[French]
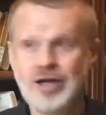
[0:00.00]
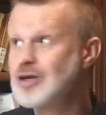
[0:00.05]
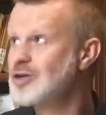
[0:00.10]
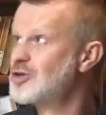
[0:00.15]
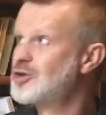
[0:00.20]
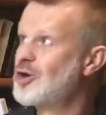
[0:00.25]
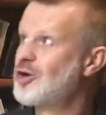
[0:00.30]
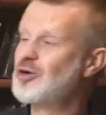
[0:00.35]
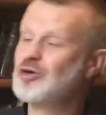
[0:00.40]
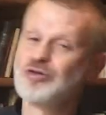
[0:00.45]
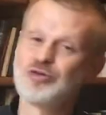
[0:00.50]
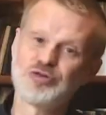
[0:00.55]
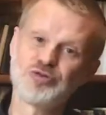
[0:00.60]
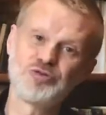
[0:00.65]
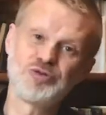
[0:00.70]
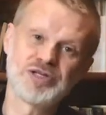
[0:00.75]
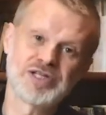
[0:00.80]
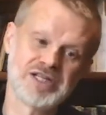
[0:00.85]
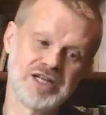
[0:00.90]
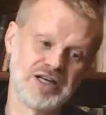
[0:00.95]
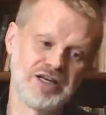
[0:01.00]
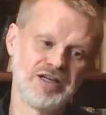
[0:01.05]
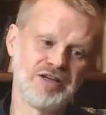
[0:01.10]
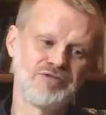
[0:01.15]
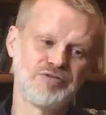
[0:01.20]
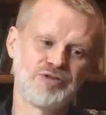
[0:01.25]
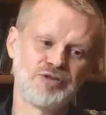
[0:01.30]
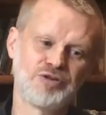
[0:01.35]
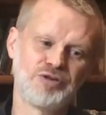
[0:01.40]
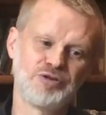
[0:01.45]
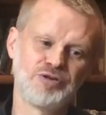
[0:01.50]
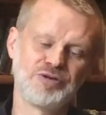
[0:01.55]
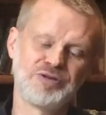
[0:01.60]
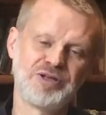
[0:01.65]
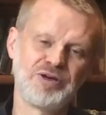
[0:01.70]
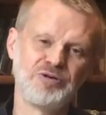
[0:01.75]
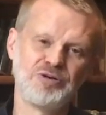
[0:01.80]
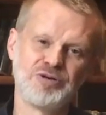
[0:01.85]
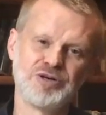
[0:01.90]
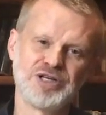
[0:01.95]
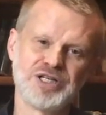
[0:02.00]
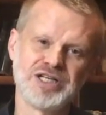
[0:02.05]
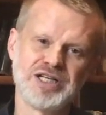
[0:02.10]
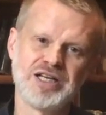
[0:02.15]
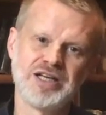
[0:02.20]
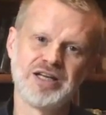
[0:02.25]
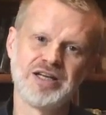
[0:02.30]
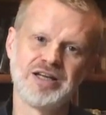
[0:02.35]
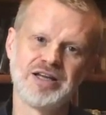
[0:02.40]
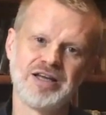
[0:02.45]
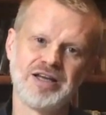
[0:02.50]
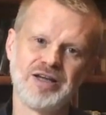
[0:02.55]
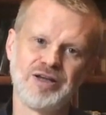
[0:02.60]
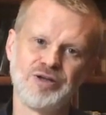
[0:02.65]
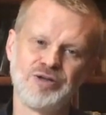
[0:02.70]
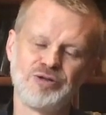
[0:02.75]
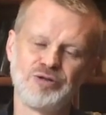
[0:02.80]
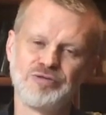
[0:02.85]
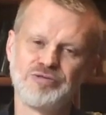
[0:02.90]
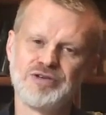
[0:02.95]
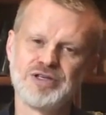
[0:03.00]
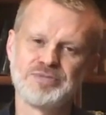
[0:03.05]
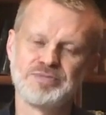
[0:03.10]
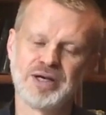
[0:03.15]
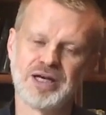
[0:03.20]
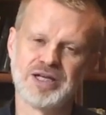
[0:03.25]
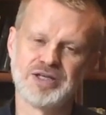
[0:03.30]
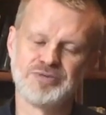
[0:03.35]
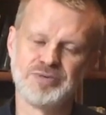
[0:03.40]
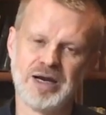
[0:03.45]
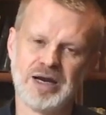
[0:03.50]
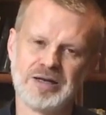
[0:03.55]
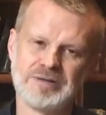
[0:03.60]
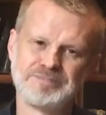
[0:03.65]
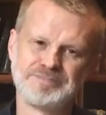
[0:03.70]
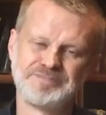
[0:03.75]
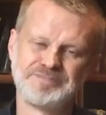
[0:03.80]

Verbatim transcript: dans tous ces livres de théologie et de vie spirituelle.